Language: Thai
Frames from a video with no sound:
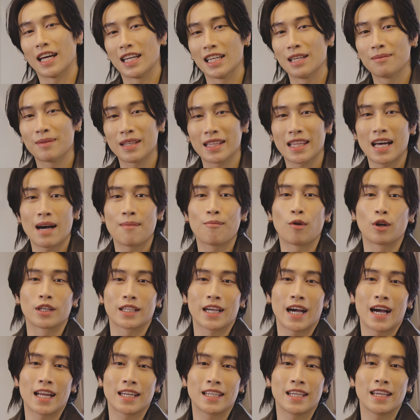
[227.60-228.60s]
อย่าลืมติดตามผ
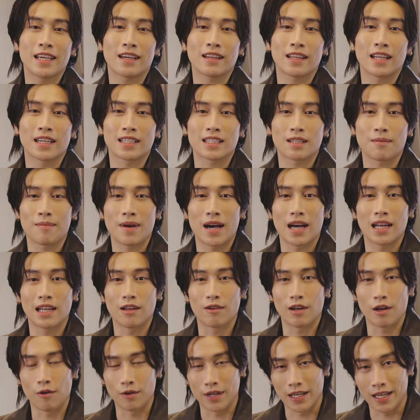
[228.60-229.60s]
ลงานที่กำลังจะมา
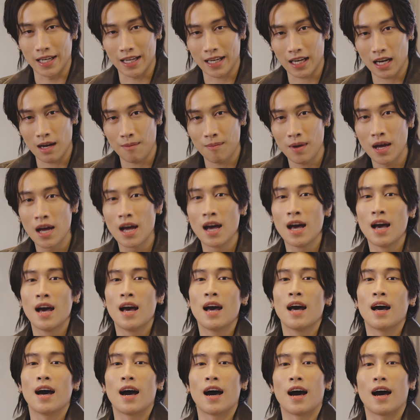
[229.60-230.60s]
เร็วๆนี้นะครับ
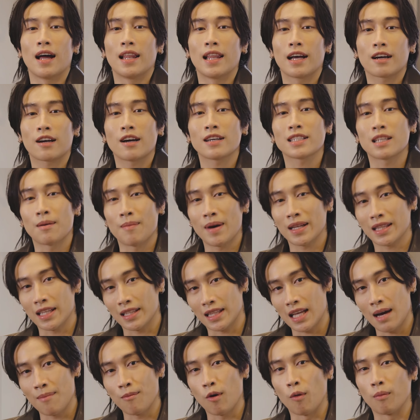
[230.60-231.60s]
แล้วก็สามารถ
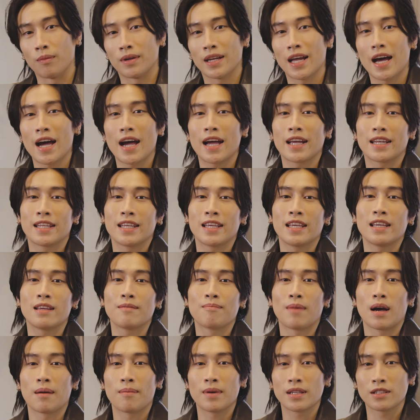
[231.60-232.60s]
ติดตามผมได้ที่
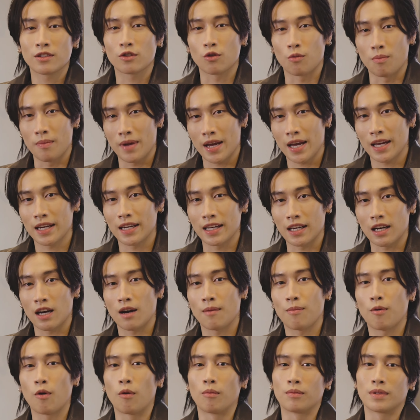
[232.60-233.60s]
Bible Summit นะ
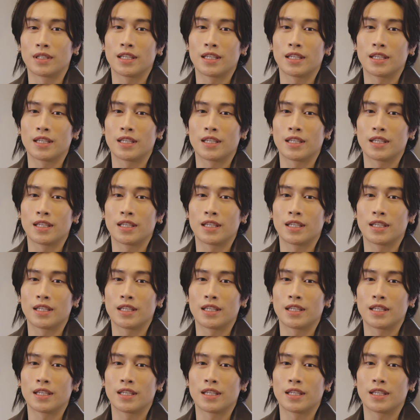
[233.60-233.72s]
ครับผม